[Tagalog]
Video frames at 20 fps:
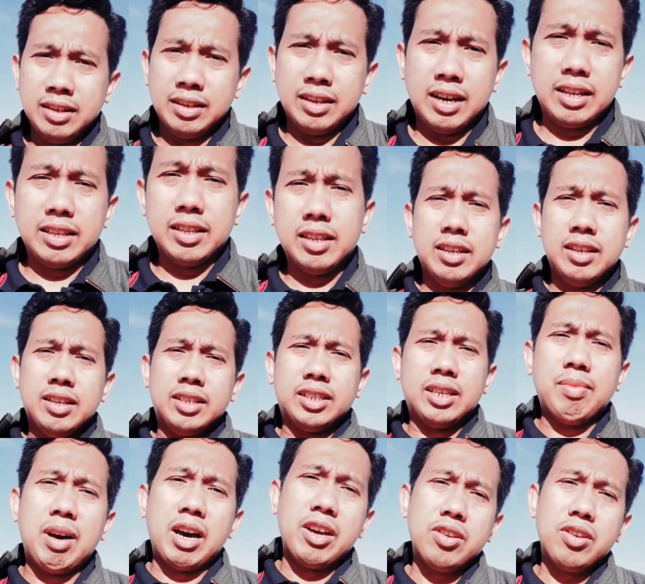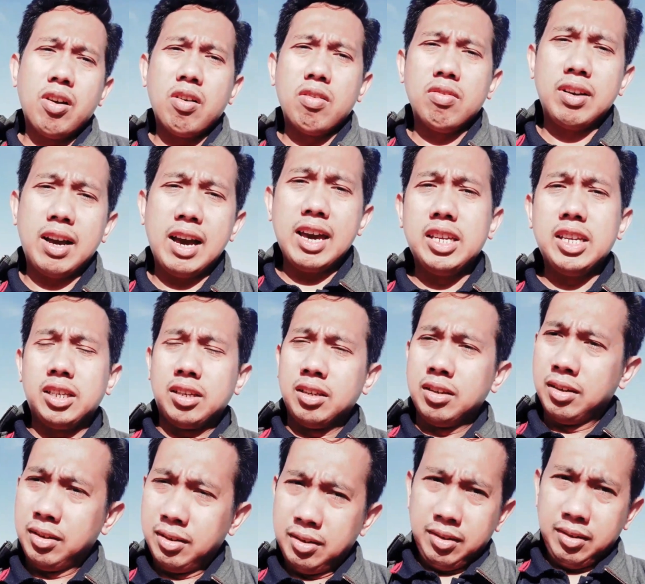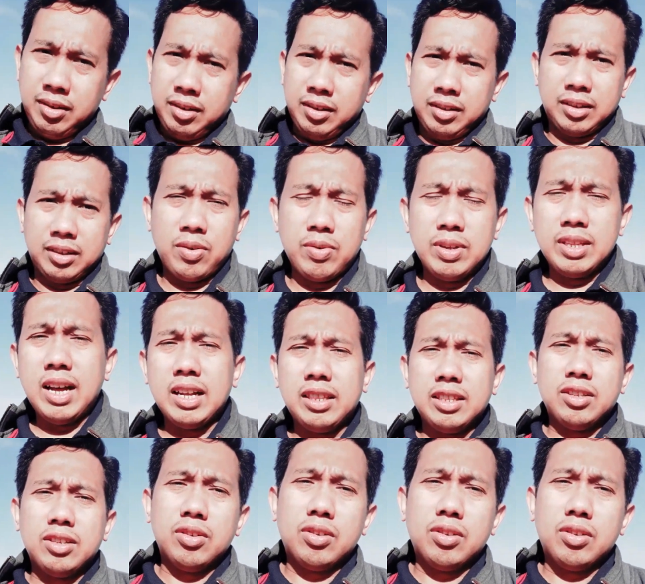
Yan. Samahan nyo ako guys gawin natin